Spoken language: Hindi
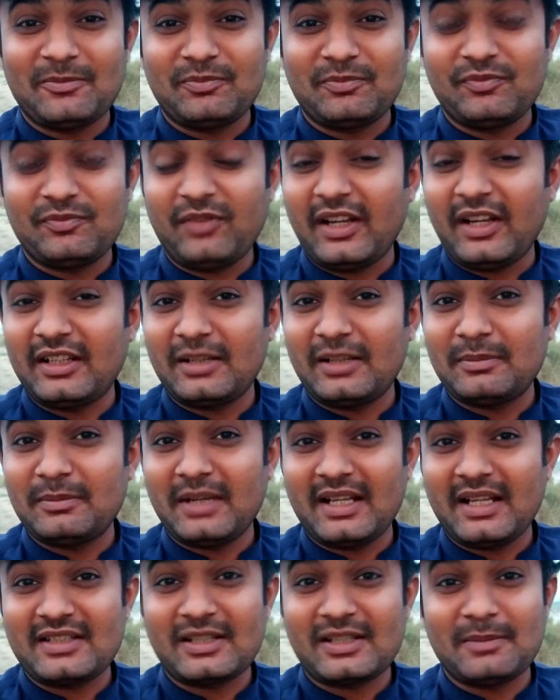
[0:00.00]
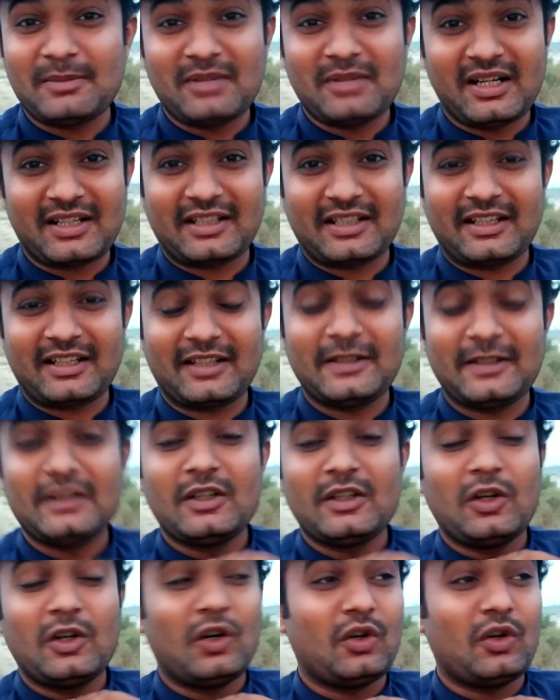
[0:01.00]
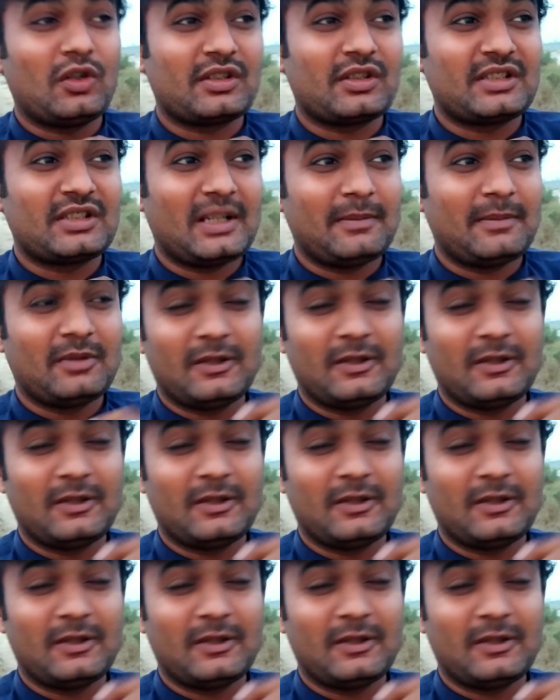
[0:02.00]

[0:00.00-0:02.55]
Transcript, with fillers: फाइनल मैच हम हारे हैं और जब